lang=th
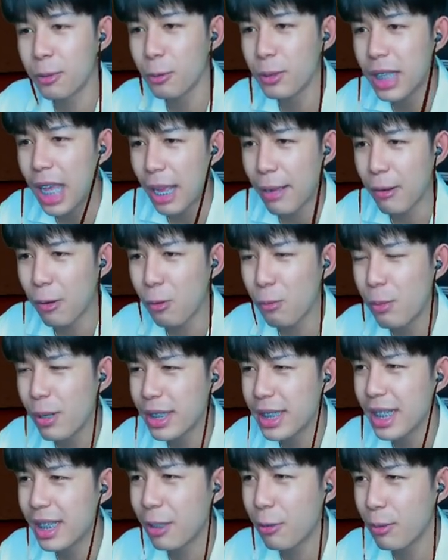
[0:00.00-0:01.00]
เหนื่อยวะกูพูด
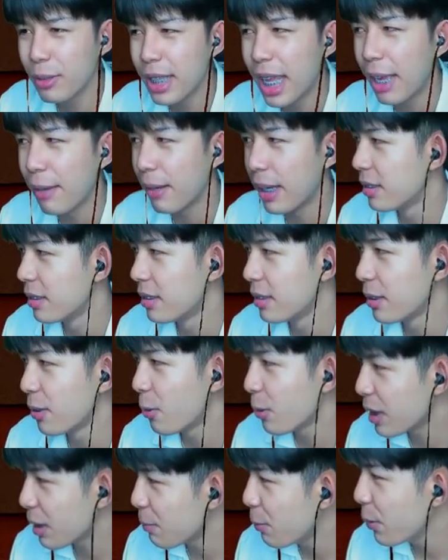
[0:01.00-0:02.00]
เยอะแล้วกูเหนื่อยวะ
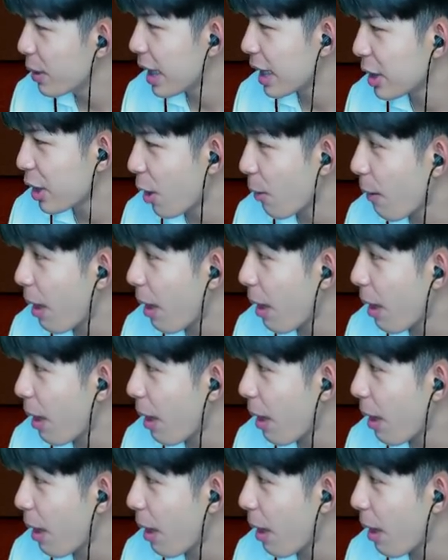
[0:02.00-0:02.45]
กูจะพูดอะไรต่อวะ